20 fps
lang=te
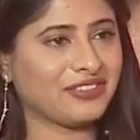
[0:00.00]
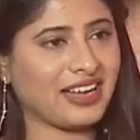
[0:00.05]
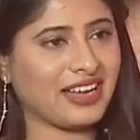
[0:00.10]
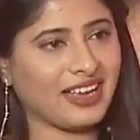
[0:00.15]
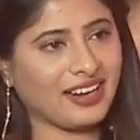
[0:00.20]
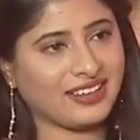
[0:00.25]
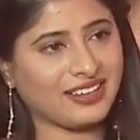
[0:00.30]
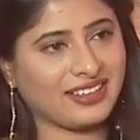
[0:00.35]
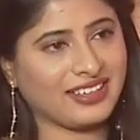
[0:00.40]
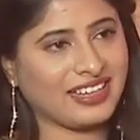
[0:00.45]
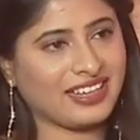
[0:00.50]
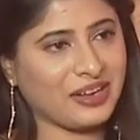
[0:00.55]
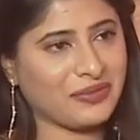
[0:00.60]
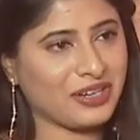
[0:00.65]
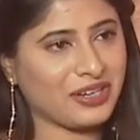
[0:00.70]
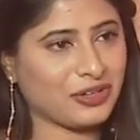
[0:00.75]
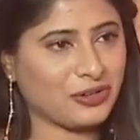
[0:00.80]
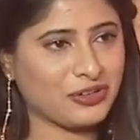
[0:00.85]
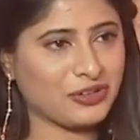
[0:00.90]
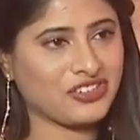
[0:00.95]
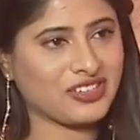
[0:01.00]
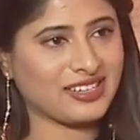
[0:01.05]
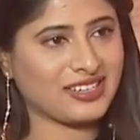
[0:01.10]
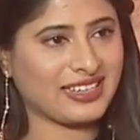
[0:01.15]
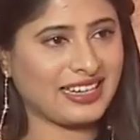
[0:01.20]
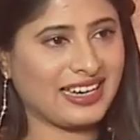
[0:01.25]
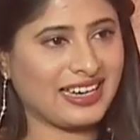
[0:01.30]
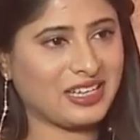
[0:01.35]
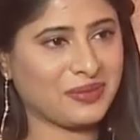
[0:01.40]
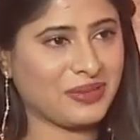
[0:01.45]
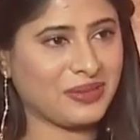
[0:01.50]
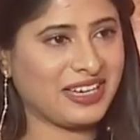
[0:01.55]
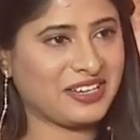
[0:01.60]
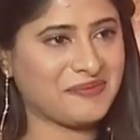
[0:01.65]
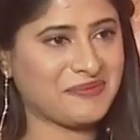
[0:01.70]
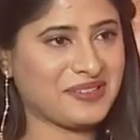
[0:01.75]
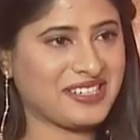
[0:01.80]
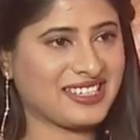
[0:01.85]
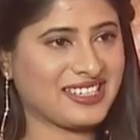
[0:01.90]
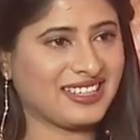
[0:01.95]
క్యారెక్టర్కి ఏమైనా కొంచెం రిలేటబుల్
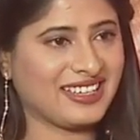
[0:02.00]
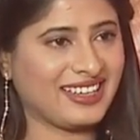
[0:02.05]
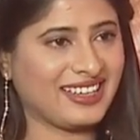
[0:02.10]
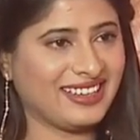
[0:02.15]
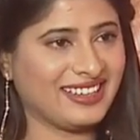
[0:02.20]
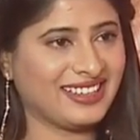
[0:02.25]
అనిపించిందా